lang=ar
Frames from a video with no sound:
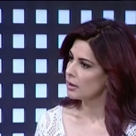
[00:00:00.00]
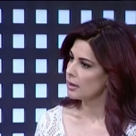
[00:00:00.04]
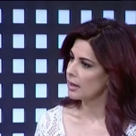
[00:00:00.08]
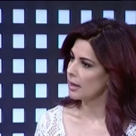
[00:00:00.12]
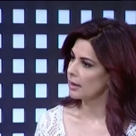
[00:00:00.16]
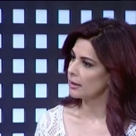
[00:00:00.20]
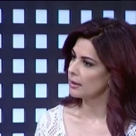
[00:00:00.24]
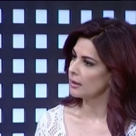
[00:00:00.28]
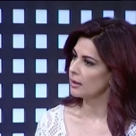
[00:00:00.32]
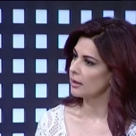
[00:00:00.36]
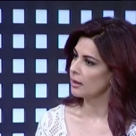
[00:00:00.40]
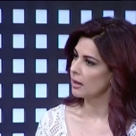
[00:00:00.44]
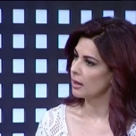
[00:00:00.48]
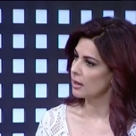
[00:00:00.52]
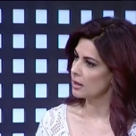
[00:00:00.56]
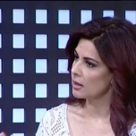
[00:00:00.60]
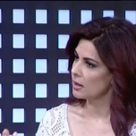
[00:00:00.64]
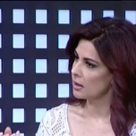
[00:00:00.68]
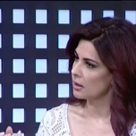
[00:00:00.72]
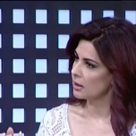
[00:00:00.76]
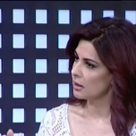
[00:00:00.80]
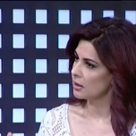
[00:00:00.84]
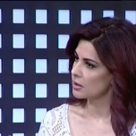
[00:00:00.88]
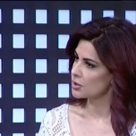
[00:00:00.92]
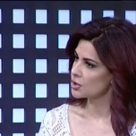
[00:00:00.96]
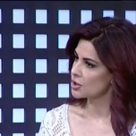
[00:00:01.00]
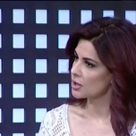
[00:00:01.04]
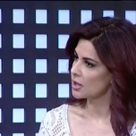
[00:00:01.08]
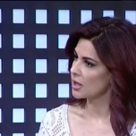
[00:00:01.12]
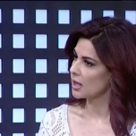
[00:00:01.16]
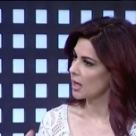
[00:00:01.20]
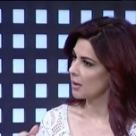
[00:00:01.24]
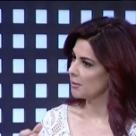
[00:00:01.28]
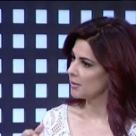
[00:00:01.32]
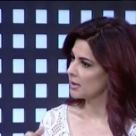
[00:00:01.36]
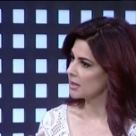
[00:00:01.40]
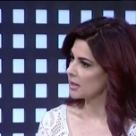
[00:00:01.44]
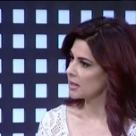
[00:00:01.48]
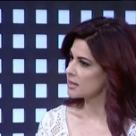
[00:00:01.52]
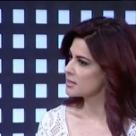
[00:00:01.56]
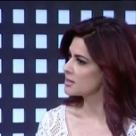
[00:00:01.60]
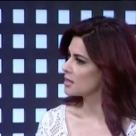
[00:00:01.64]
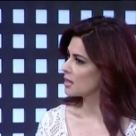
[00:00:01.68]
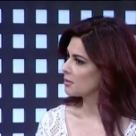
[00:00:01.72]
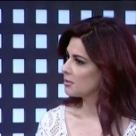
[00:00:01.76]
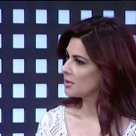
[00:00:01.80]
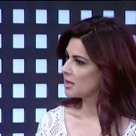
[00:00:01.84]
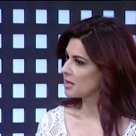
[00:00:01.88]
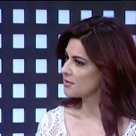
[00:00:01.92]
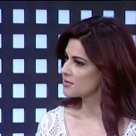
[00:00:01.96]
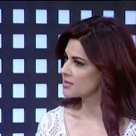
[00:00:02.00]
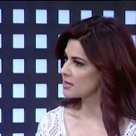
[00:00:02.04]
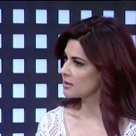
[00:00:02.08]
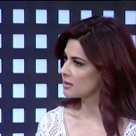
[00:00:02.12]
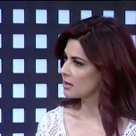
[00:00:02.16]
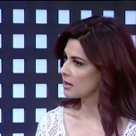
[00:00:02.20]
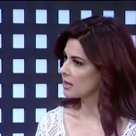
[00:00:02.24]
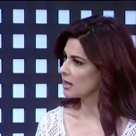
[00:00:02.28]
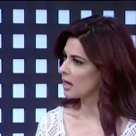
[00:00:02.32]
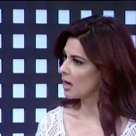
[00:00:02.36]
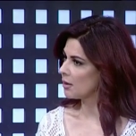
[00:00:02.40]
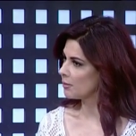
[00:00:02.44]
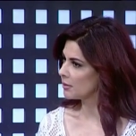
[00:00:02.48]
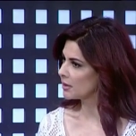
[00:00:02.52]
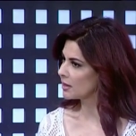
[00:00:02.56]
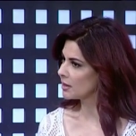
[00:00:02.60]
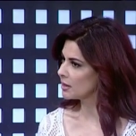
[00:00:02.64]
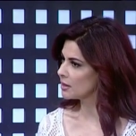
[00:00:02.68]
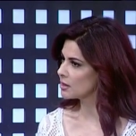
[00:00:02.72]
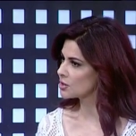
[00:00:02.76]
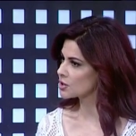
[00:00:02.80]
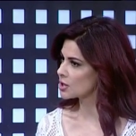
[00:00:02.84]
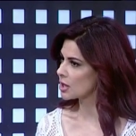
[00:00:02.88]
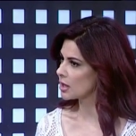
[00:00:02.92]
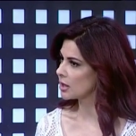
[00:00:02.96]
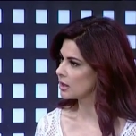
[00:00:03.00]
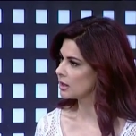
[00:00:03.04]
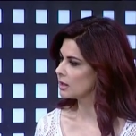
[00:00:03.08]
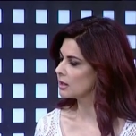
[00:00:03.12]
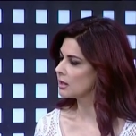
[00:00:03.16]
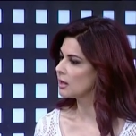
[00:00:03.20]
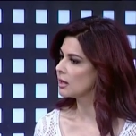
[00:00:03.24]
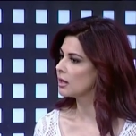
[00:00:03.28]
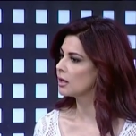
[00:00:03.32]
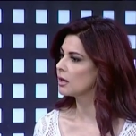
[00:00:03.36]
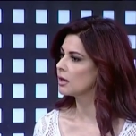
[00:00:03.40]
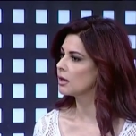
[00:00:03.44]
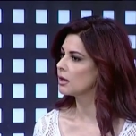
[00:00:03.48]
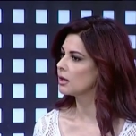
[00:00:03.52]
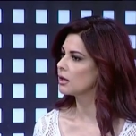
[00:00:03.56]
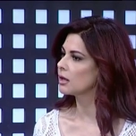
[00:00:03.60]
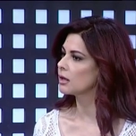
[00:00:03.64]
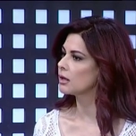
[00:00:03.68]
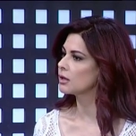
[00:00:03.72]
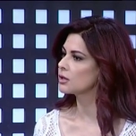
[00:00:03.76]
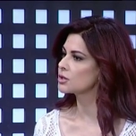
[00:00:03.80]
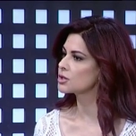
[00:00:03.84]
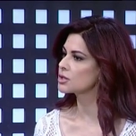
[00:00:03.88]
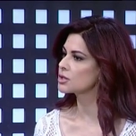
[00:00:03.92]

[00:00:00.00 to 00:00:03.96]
يعني هالشريان عم بيتاثر بنفس الطريقه مثل الشرايين بنف... آه،